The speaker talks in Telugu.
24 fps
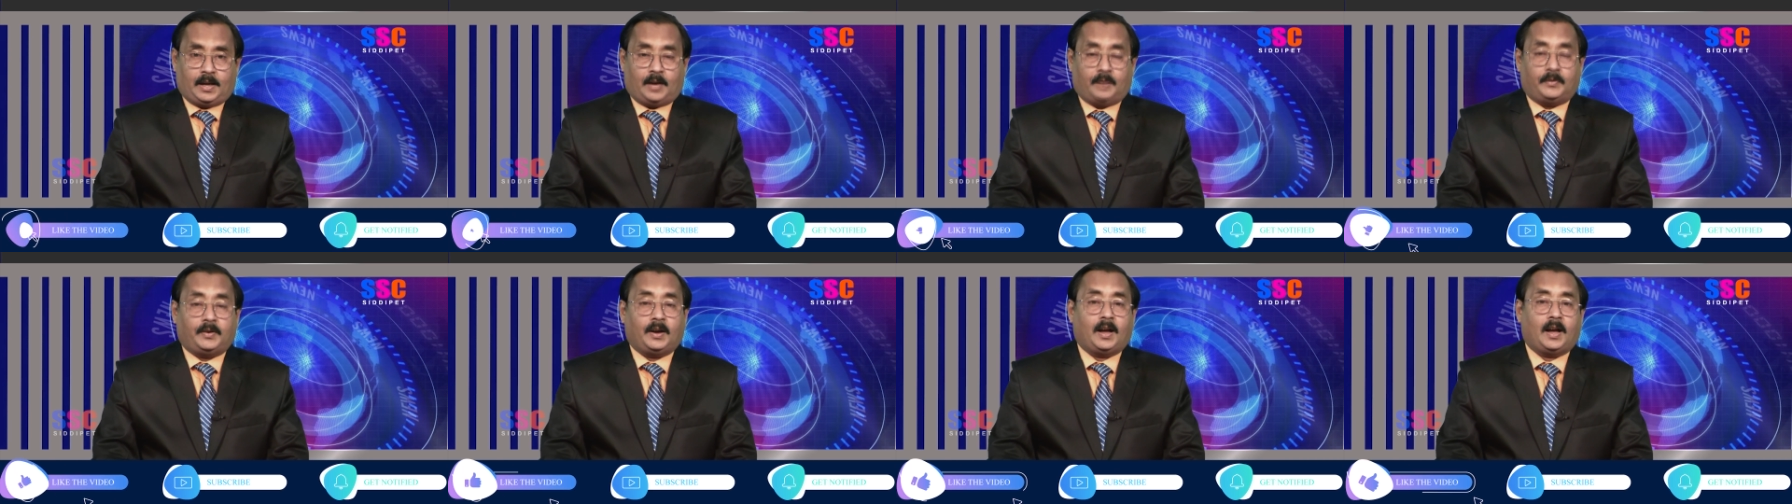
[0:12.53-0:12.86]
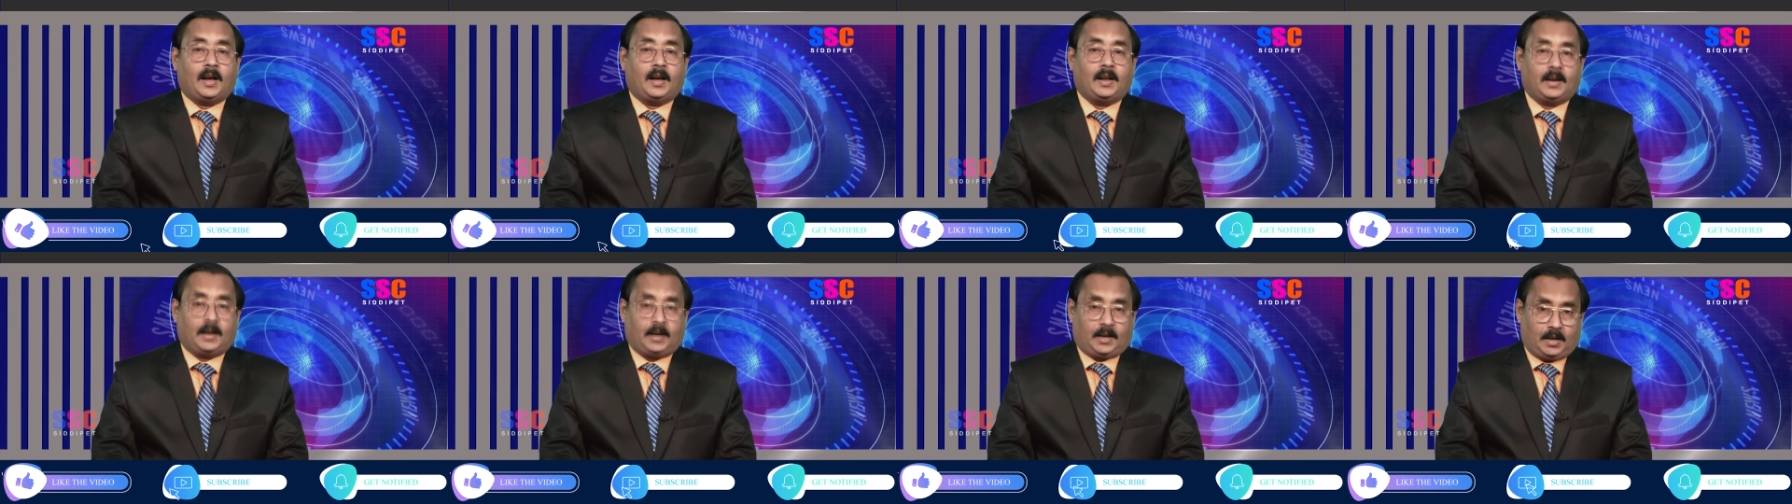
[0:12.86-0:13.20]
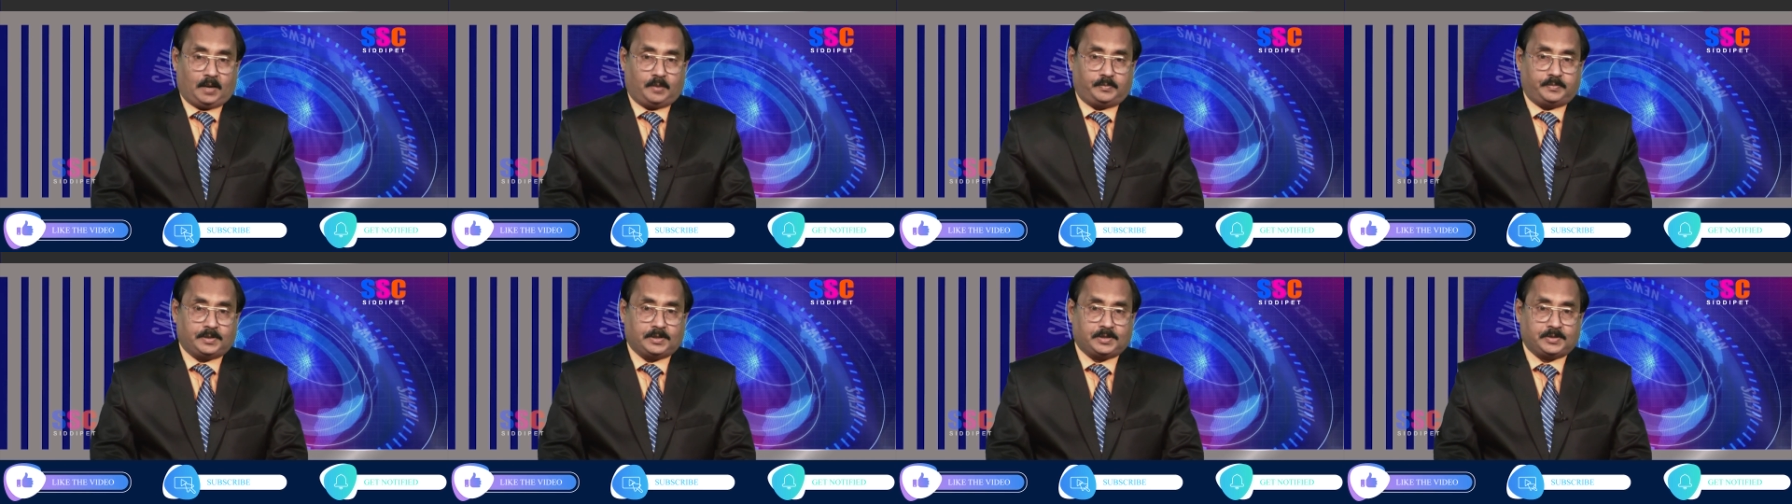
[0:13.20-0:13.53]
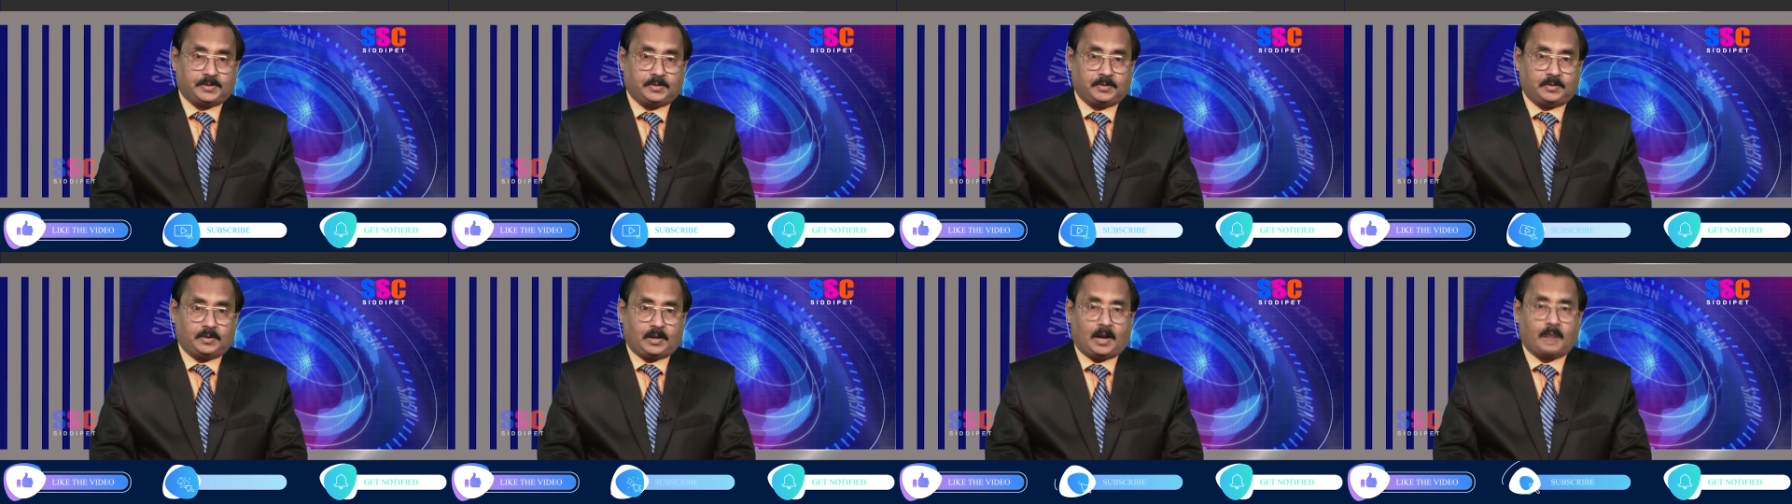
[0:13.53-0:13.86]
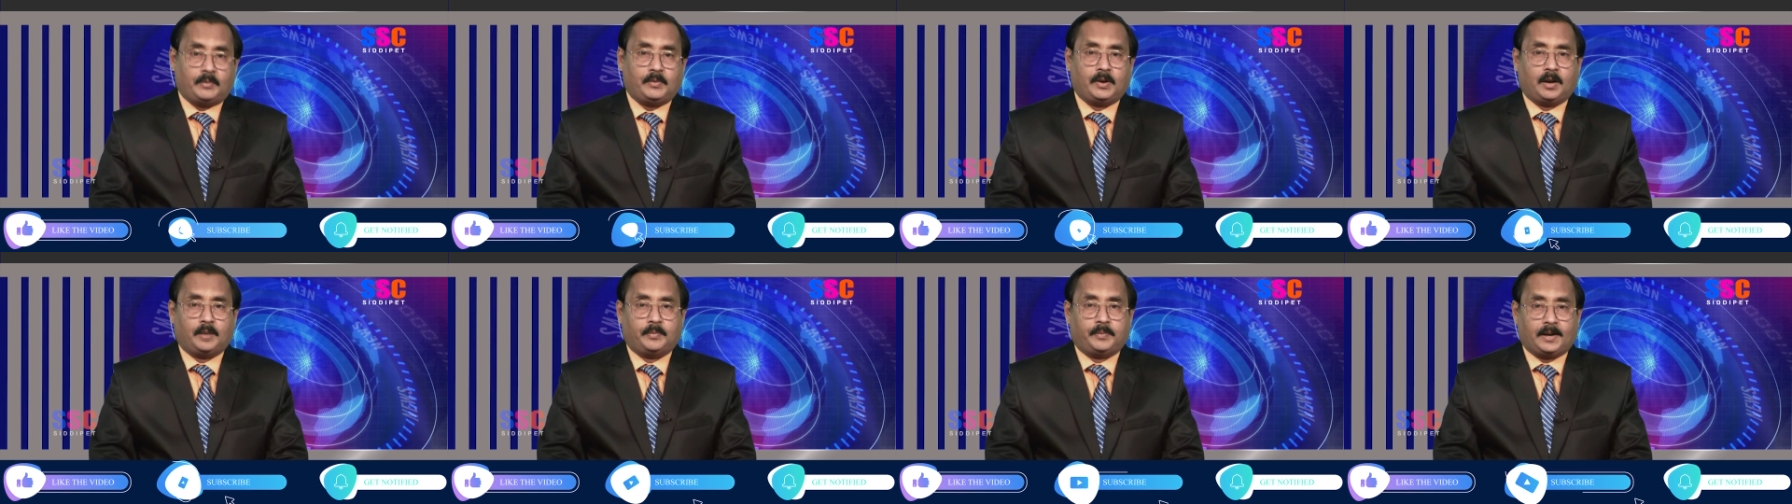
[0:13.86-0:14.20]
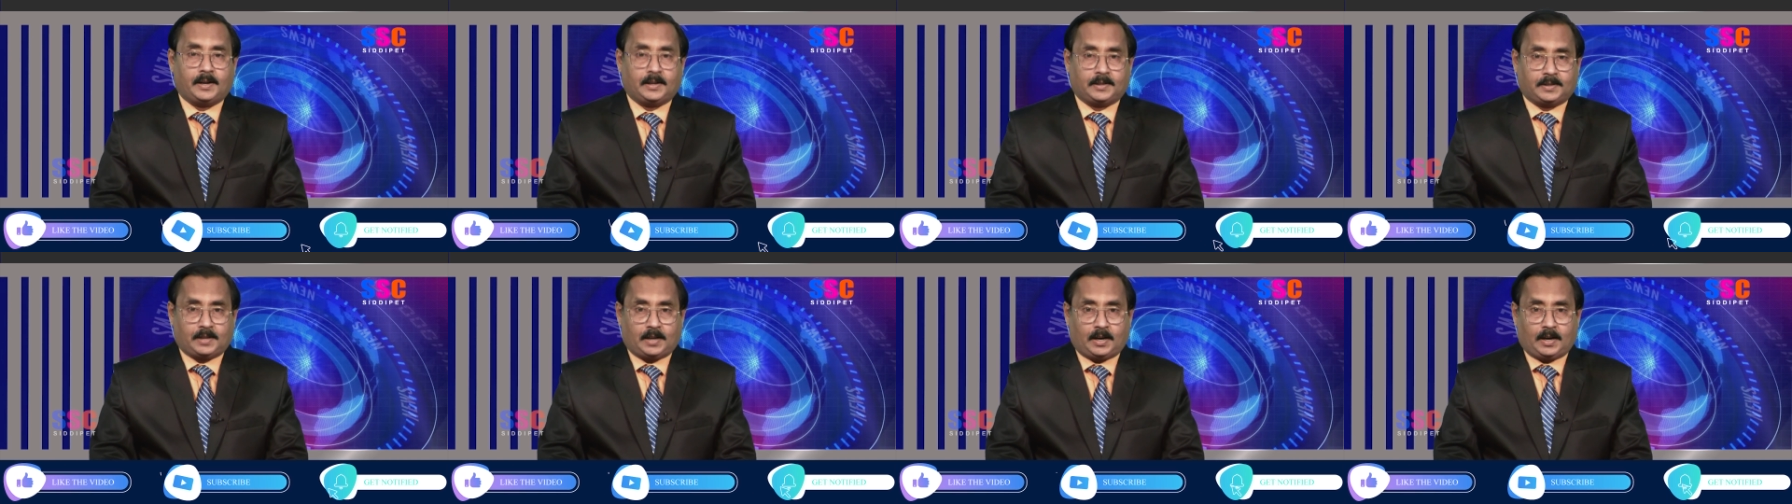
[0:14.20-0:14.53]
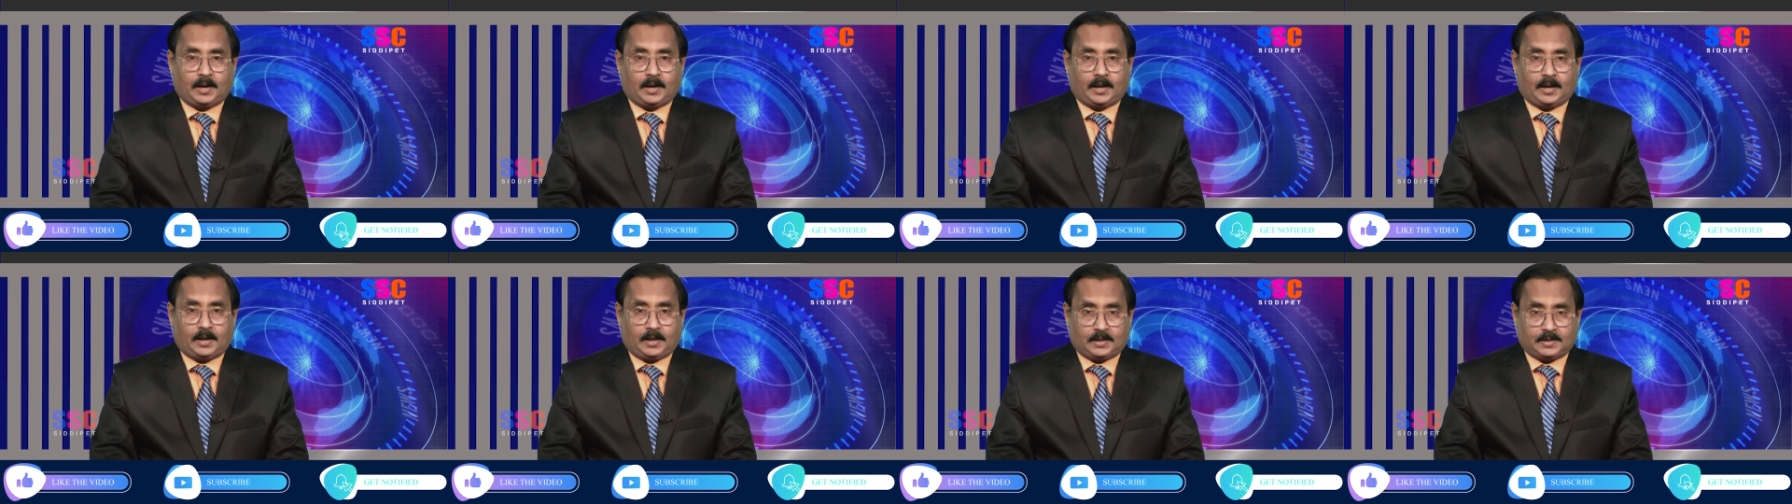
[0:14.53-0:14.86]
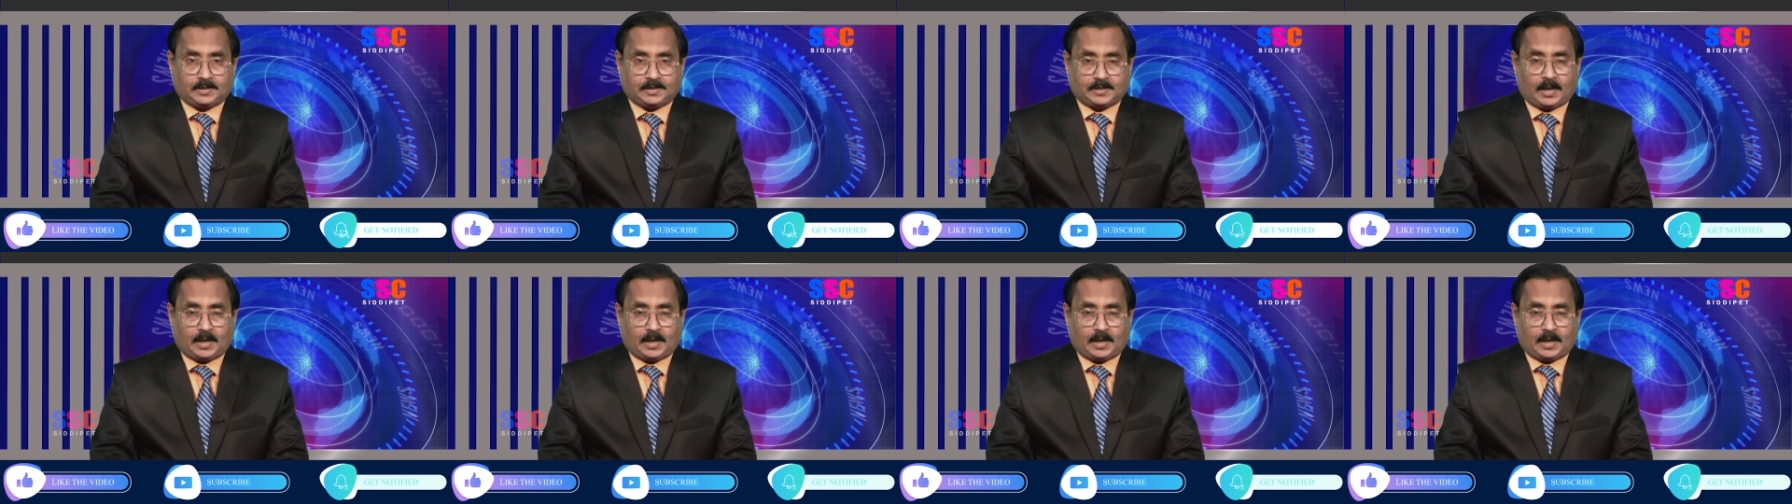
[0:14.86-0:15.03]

అవగాహన కల్పిస్తూ రామకపేట తెలంగాణ